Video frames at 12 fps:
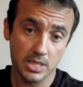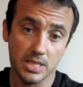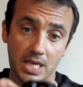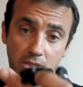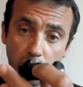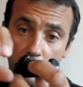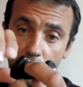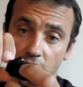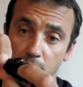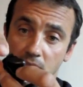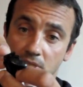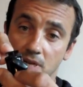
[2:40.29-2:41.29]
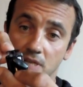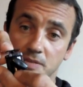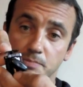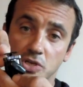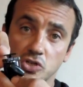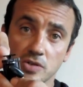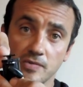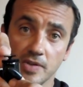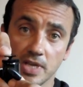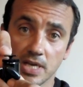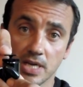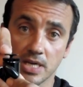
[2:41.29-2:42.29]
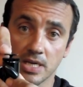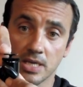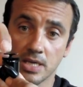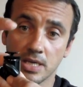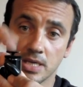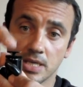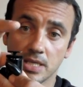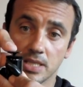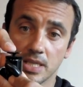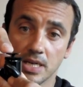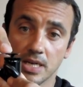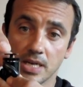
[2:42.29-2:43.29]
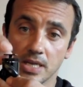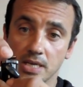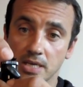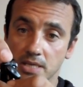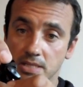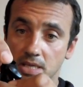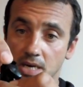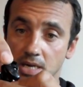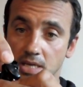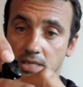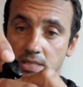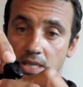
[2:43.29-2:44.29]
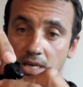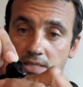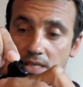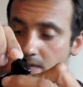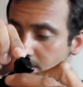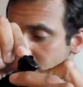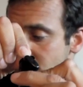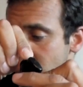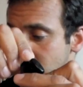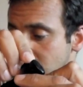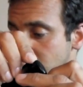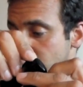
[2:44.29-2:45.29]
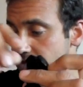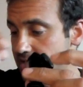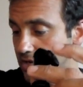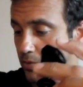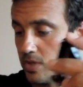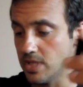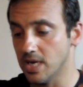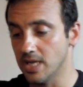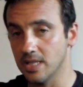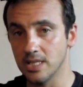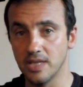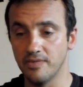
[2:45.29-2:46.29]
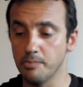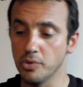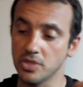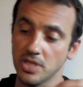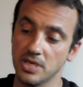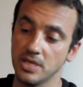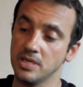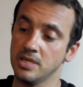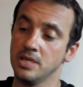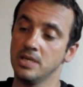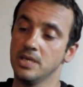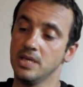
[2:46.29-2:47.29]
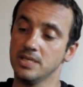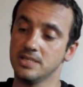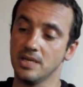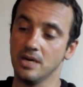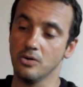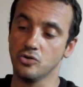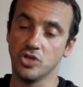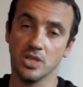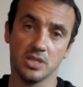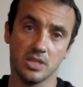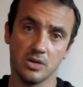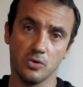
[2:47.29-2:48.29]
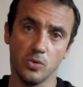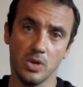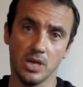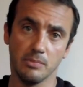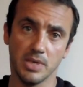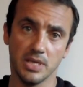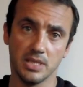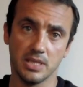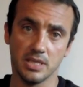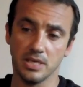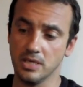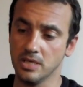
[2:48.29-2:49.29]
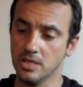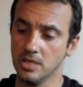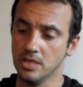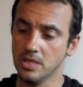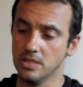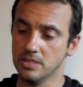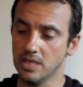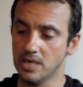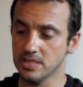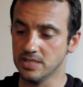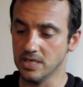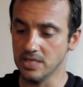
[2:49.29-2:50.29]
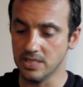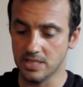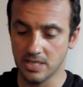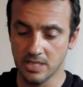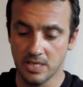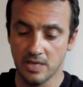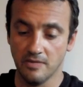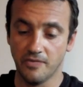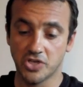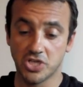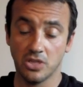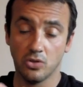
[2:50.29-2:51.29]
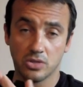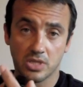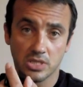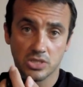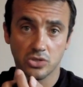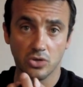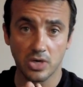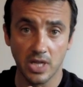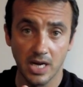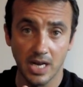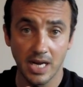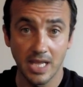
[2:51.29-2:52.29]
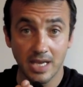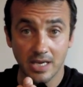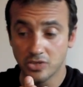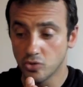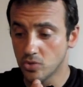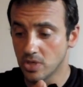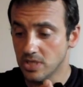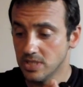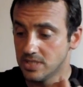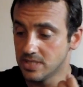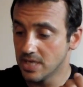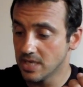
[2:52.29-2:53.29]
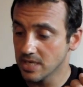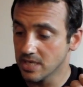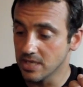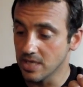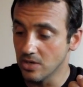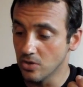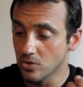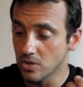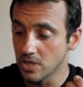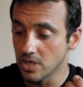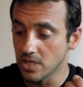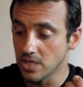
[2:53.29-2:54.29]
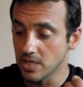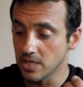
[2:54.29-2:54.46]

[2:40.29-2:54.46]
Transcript: dandogli ovviamente la specifica del, del, del, della basetta, deve essere quadrata, deve poter essere alloggiata tranquillamente nella slitta, facendo attenzione alla lega che si utilizza che non